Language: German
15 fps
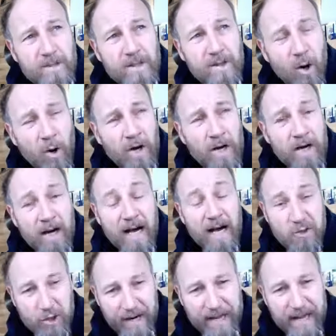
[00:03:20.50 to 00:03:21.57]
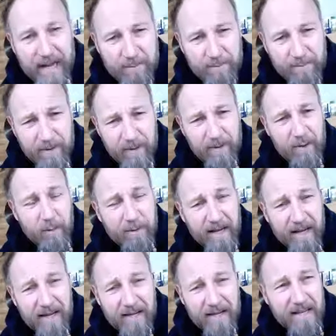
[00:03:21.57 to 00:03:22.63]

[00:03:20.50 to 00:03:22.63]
ja, auch schreiben. Ja, ich habe ja keine,